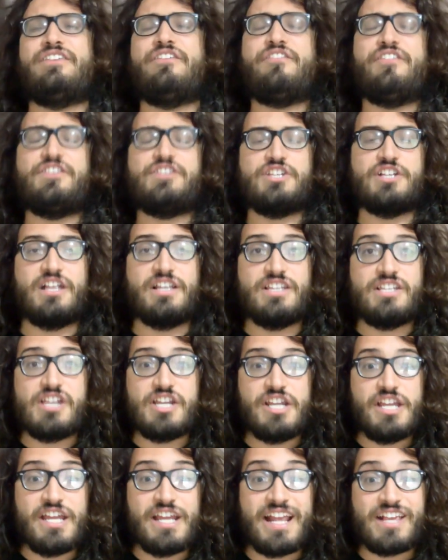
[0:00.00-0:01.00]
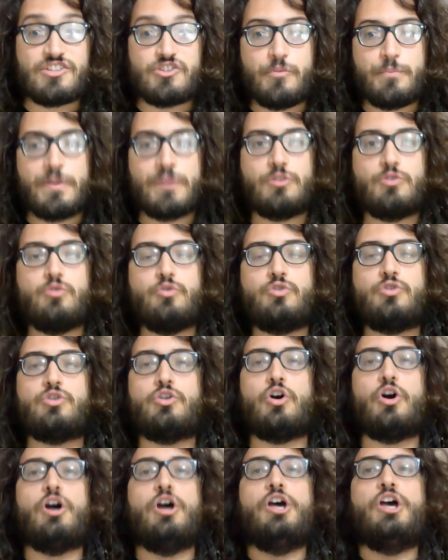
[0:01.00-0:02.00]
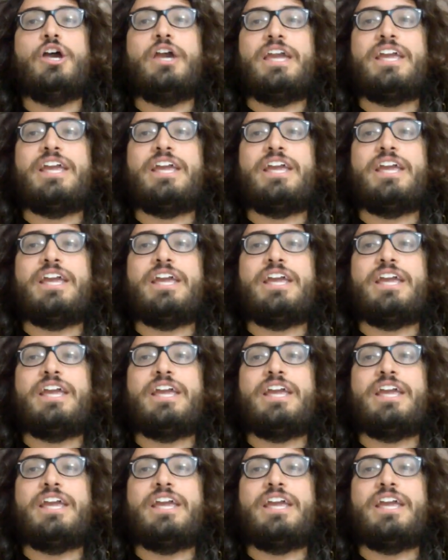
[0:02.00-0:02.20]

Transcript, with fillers: difficili da digerire e soprattutto